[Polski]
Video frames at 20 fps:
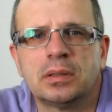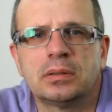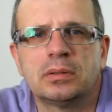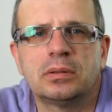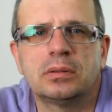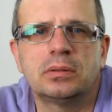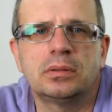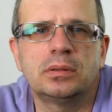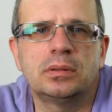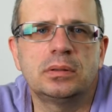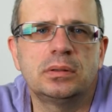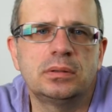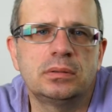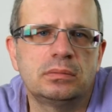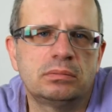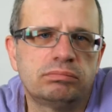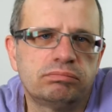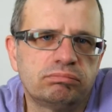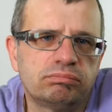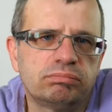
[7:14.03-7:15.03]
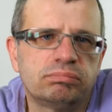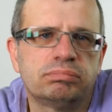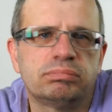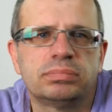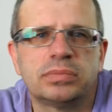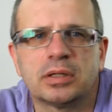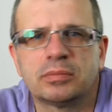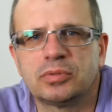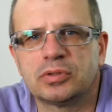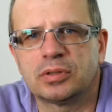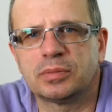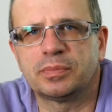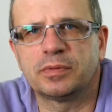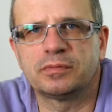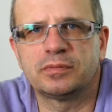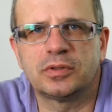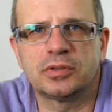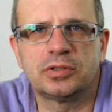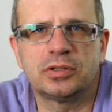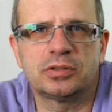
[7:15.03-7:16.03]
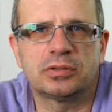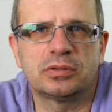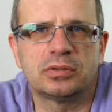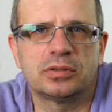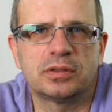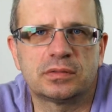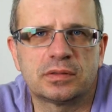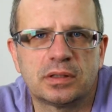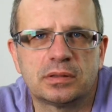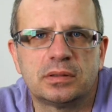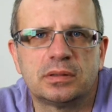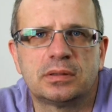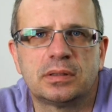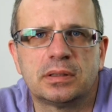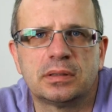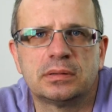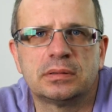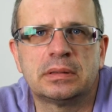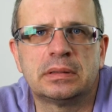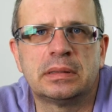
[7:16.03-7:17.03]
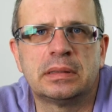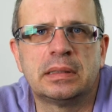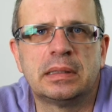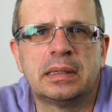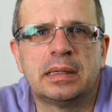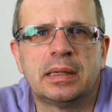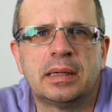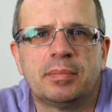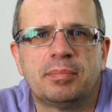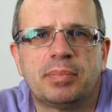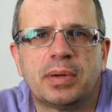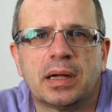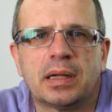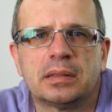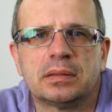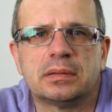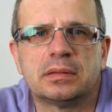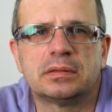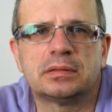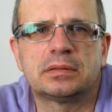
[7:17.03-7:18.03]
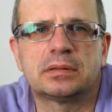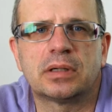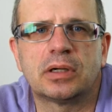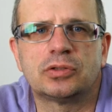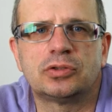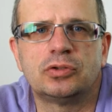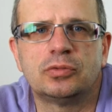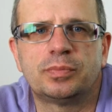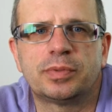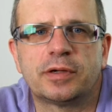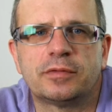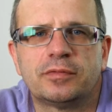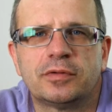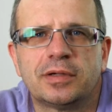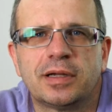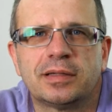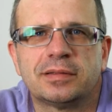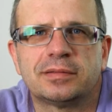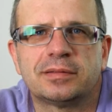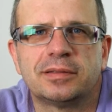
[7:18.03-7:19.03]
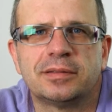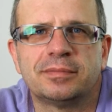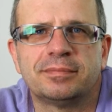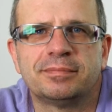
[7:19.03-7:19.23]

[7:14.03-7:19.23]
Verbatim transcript: No i jakby to powiedzieć, no niestety ten pan stracił prawo jazdy.